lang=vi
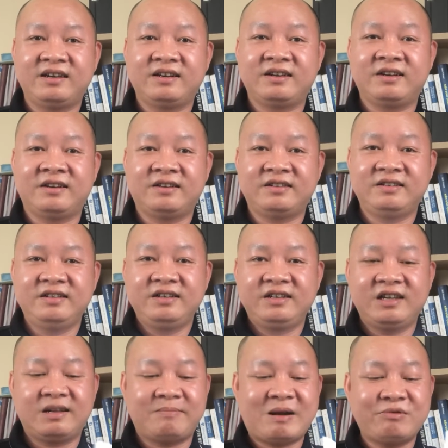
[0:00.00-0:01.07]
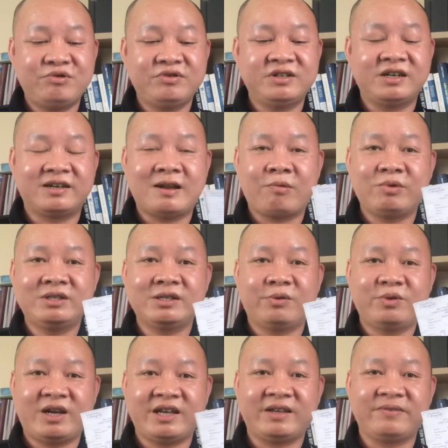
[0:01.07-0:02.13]
đó nghĩa là bao nhiêu người được đóng cái
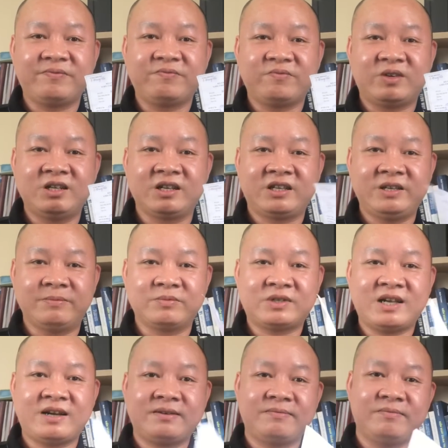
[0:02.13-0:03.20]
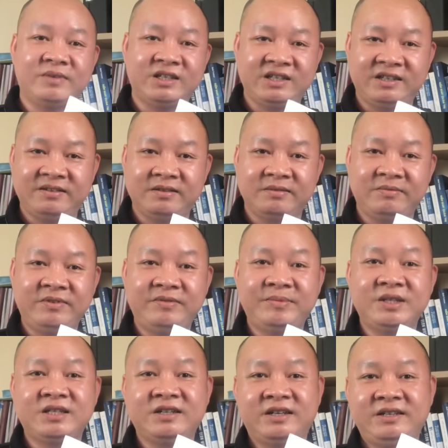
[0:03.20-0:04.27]
dấu này và được kiểm soát bởi
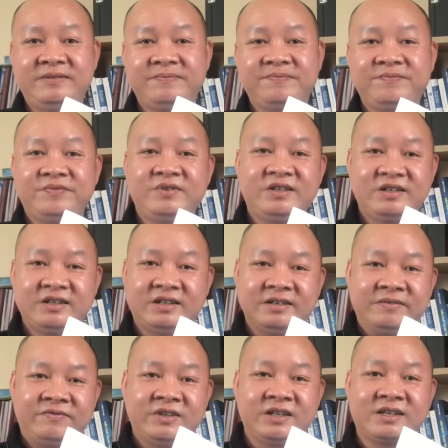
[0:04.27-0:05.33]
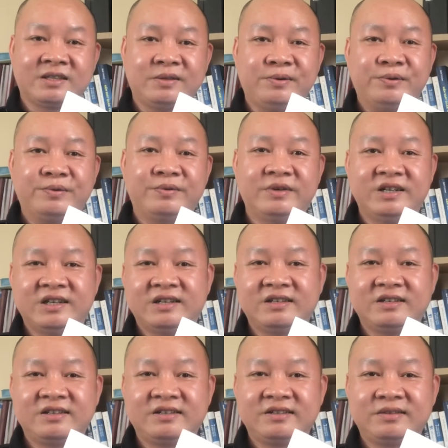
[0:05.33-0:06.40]
bên dưới ở phía các tổ à,
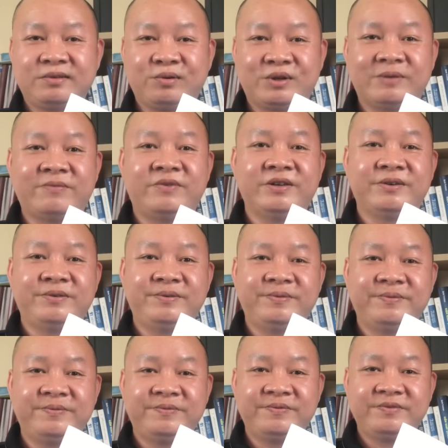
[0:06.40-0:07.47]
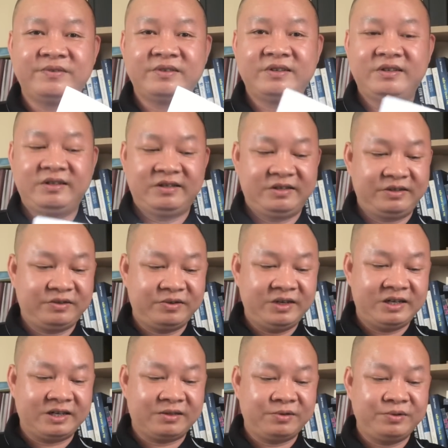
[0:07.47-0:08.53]
tổ kiểm phiếu thế cho
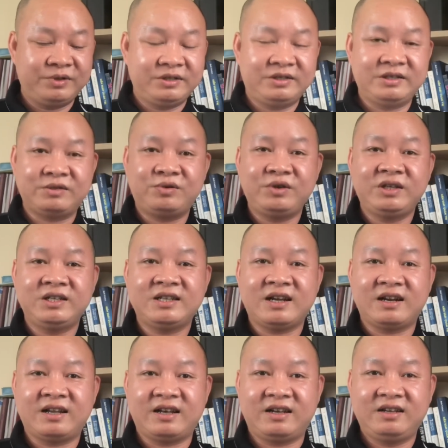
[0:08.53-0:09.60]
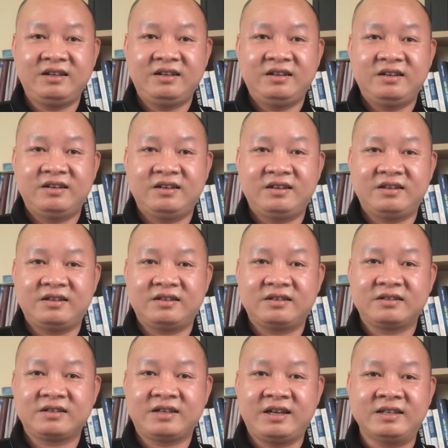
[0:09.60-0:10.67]
nên là tôi chỉ suy nghĩ rằng là à,
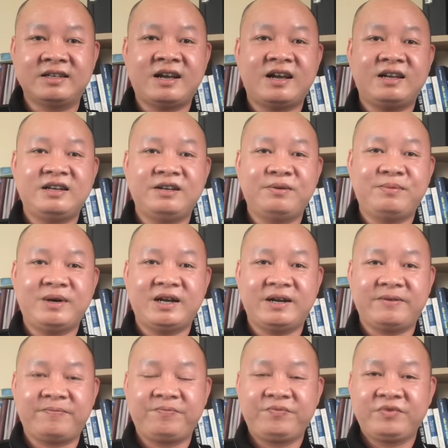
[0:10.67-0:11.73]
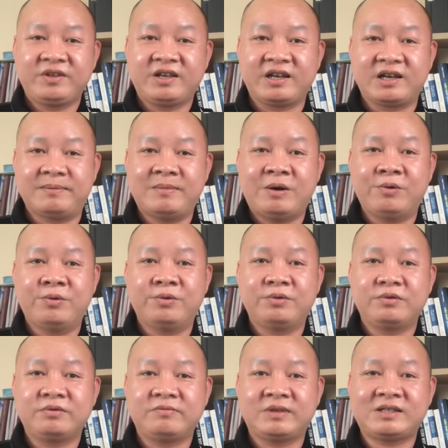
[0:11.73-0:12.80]
kể ra nếu mà kể cả
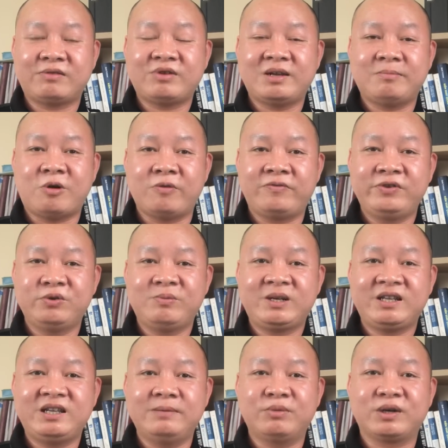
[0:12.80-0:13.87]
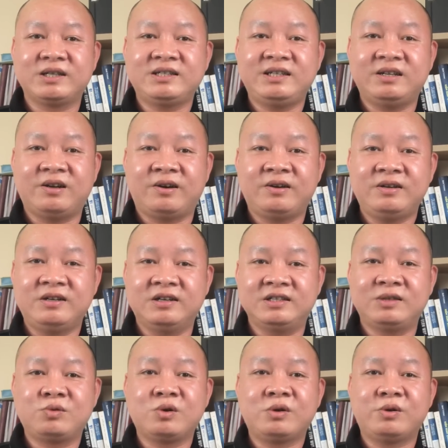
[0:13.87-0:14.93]
bầu và sau này bỏ phiếu bất kỳ một cái gì đó ở
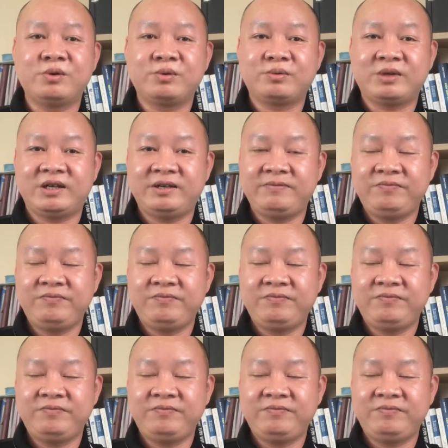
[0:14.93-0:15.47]
trên quốc hội cũng thế